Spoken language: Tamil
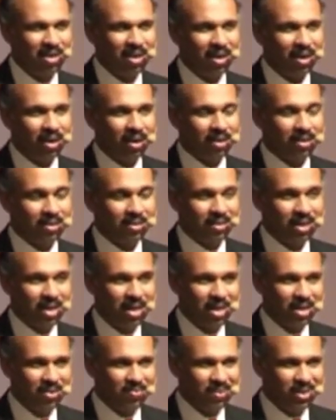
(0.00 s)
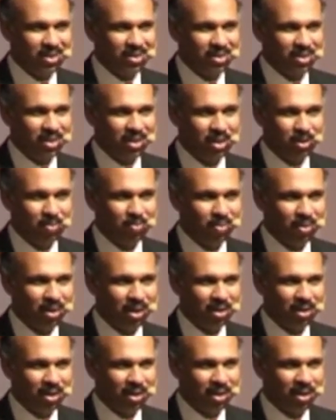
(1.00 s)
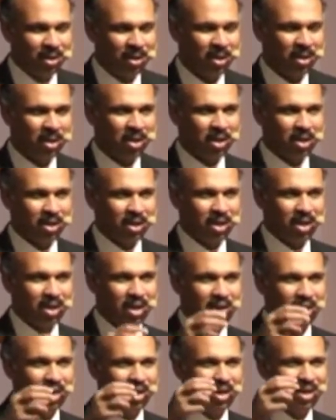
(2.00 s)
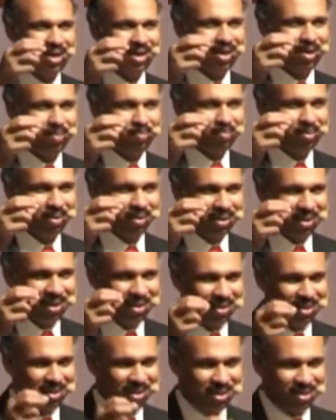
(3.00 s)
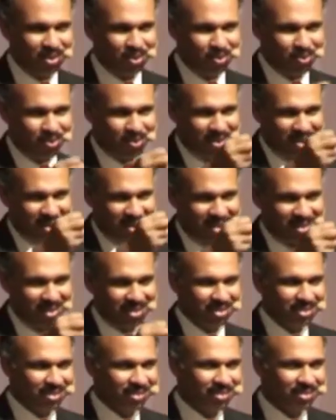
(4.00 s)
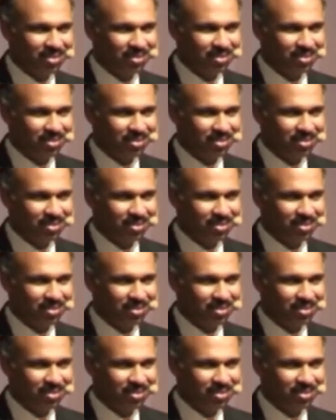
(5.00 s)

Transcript: மரியாள் தன்னை விட்டு எடுபடாத நல்ல பங்கை தெரிந்து கொண்டாள்